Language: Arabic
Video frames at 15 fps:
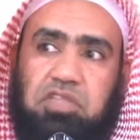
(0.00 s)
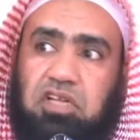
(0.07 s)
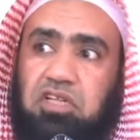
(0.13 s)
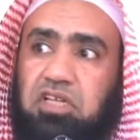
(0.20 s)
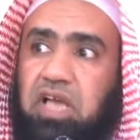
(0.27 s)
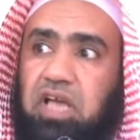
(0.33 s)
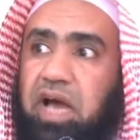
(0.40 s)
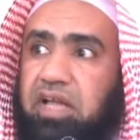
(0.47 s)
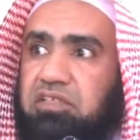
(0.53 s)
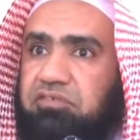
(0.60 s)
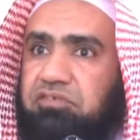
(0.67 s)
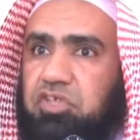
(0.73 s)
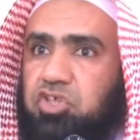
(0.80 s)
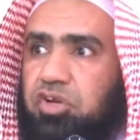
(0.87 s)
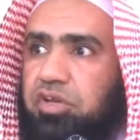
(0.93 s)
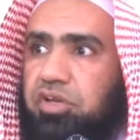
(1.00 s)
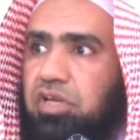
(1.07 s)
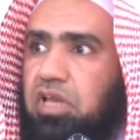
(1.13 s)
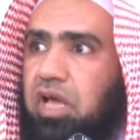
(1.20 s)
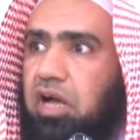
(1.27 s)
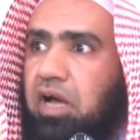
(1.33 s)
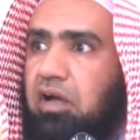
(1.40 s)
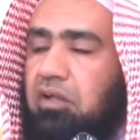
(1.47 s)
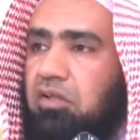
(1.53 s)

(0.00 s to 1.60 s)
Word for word: الإلحاد في شرع الله